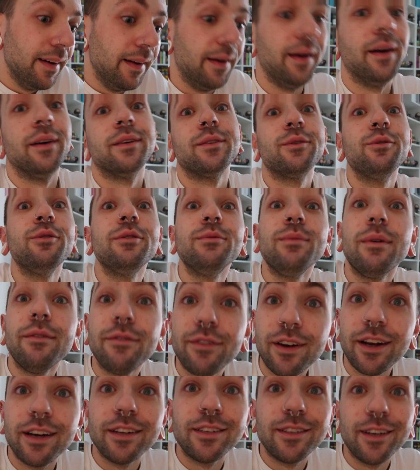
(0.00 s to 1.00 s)
Ja, so ist mein
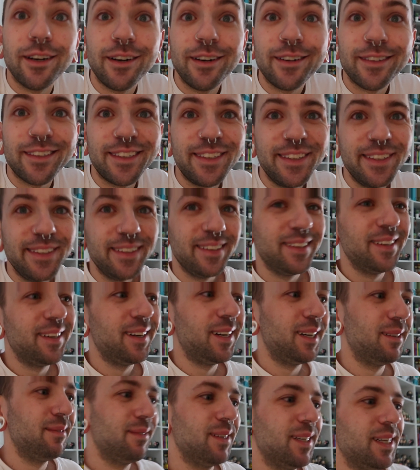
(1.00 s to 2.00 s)
Freitag, ne?
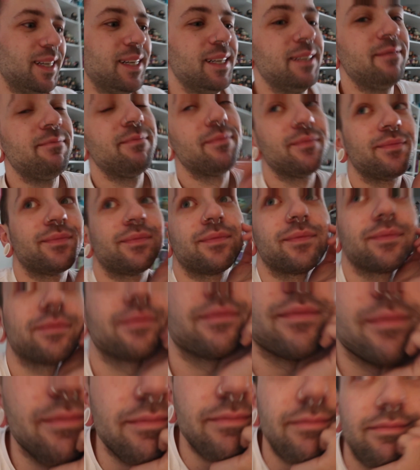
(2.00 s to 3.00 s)
Aber,
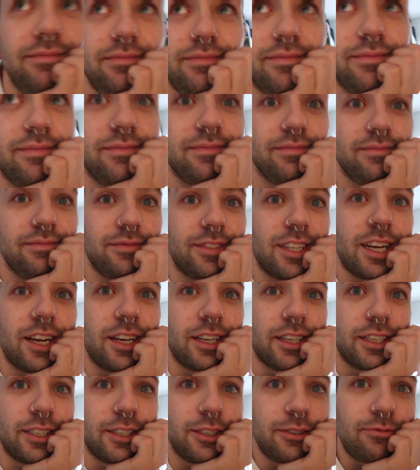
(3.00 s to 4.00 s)

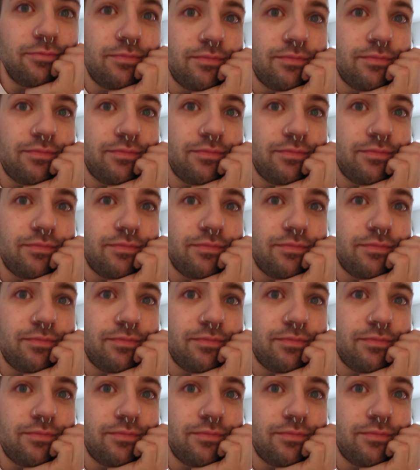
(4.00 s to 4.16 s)
naja.